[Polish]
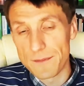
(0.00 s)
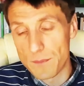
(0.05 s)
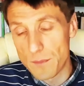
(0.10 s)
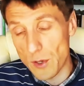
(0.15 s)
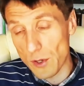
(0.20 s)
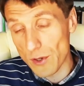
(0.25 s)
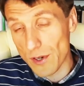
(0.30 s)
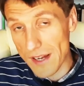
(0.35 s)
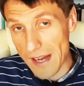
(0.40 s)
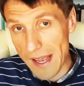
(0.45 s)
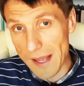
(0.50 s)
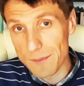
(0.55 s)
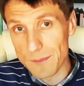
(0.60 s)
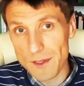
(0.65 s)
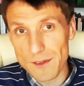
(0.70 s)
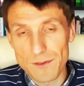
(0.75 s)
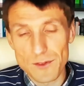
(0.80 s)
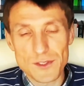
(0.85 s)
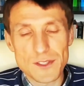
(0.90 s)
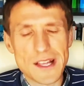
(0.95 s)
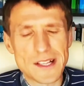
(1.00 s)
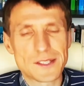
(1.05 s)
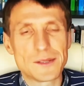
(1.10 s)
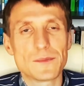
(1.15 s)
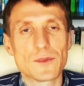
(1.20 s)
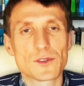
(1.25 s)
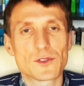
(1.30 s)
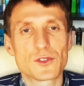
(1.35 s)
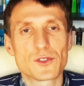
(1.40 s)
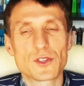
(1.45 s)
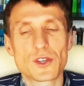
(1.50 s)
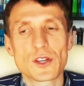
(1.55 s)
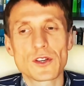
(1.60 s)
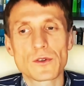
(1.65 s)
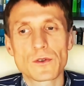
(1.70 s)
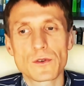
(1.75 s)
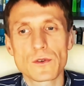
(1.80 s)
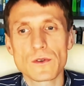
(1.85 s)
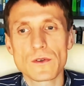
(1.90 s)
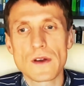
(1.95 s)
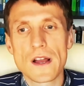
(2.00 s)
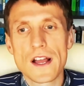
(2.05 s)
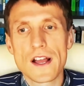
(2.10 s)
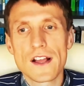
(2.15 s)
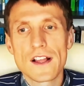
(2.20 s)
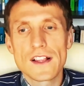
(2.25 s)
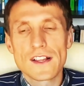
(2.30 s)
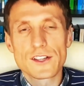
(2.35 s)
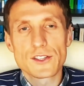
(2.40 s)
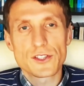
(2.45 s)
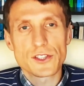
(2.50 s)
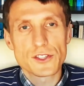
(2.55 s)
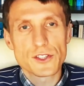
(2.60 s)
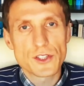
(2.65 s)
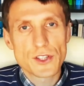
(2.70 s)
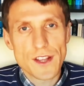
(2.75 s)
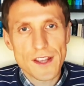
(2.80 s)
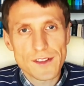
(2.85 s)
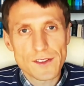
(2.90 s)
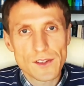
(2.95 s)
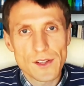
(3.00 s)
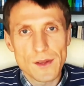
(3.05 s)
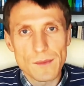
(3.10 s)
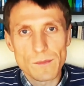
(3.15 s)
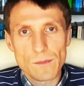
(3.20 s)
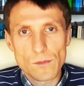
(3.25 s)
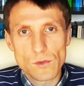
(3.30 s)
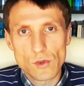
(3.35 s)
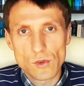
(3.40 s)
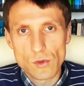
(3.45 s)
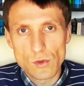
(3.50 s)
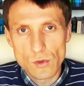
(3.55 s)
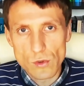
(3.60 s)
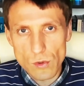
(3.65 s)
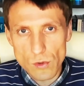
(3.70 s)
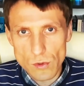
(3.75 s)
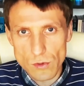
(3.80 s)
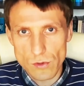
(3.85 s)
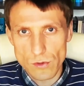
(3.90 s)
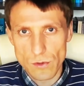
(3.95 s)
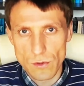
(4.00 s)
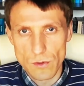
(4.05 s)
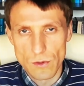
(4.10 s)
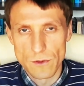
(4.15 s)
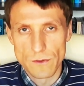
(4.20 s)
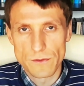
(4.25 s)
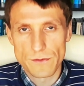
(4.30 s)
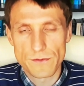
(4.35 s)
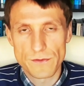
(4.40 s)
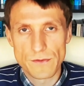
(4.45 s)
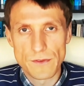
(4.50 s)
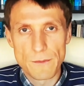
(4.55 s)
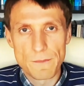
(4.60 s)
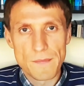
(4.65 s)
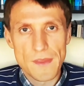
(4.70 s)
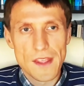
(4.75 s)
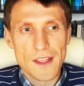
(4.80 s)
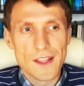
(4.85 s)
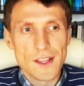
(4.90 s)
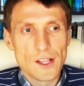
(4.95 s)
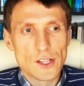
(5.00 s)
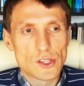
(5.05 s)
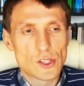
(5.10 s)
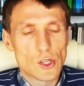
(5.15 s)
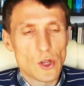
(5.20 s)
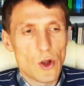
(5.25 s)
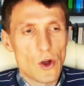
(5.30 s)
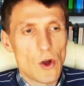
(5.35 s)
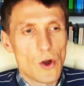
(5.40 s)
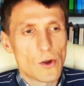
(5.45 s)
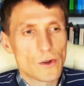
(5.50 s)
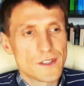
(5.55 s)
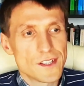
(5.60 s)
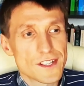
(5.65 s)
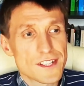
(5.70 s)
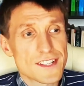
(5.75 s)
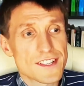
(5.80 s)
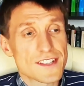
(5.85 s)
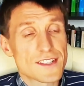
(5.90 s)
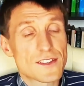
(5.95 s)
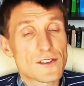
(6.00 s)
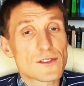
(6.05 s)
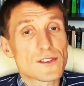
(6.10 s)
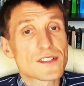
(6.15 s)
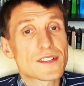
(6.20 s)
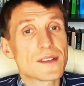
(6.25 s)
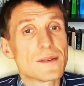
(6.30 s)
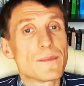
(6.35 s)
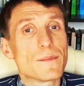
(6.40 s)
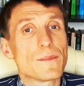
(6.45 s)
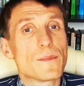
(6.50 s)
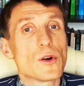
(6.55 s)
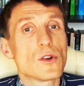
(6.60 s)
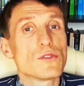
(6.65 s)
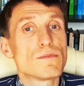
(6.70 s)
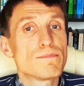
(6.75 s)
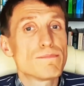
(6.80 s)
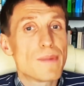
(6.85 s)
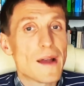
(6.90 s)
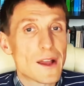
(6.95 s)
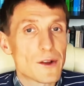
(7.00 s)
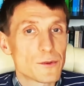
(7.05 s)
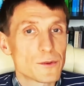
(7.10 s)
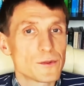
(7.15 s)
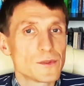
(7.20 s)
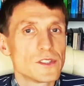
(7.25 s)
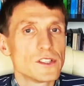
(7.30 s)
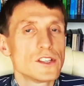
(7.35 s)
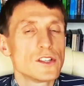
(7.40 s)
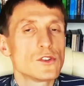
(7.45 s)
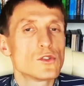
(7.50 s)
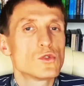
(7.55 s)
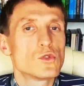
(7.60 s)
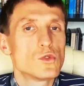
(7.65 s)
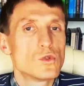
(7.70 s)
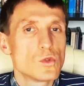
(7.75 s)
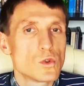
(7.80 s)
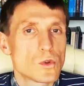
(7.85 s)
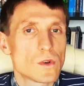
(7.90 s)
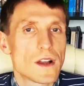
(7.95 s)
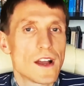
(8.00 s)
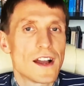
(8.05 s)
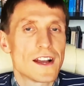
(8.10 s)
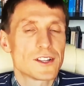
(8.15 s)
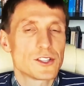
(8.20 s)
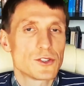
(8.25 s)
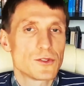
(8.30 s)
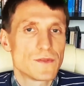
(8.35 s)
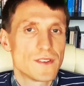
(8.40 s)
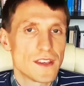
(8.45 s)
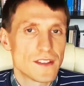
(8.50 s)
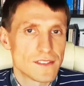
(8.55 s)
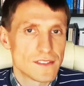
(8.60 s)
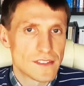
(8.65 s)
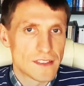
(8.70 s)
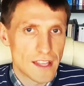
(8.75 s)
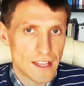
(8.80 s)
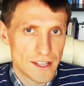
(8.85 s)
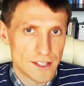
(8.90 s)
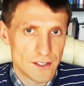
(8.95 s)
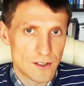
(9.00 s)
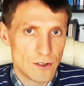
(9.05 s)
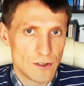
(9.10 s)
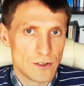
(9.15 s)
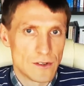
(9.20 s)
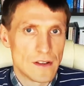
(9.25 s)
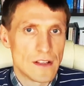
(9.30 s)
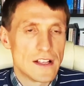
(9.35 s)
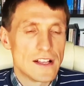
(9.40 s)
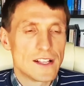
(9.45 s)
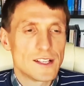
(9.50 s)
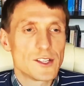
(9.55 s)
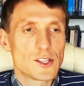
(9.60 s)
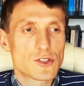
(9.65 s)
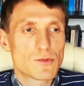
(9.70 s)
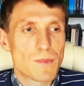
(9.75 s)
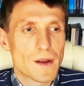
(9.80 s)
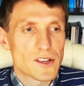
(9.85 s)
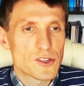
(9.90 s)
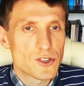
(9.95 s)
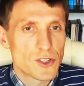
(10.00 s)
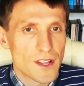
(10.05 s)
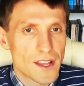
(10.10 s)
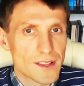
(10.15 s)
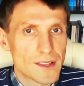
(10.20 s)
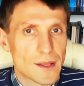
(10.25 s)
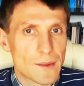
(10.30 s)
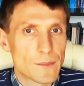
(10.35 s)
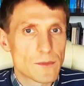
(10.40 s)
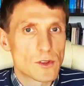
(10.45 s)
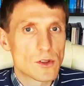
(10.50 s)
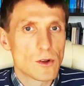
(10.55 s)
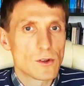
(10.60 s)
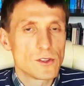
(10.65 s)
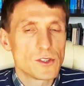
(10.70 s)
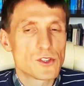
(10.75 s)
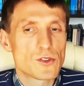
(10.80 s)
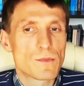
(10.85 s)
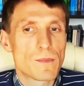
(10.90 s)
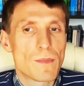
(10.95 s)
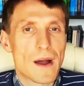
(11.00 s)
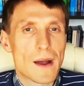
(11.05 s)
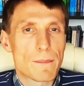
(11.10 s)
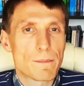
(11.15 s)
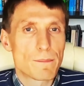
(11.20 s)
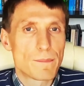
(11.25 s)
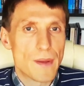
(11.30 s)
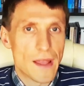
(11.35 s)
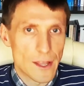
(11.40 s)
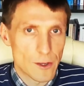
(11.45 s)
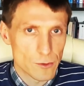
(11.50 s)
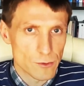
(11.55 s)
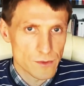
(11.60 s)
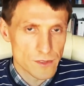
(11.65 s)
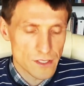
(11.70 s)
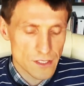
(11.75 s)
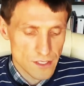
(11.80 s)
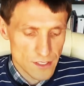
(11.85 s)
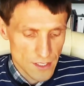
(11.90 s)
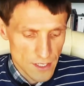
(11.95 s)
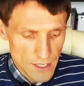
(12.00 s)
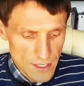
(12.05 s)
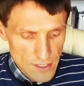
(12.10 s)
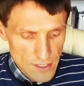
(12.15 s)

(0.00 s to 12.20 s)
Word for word: programie, w ostatnim odcinku, że siedem duchów to jest to symbol pełni Ducha Świętego. Liczba siedem to liczba pełni.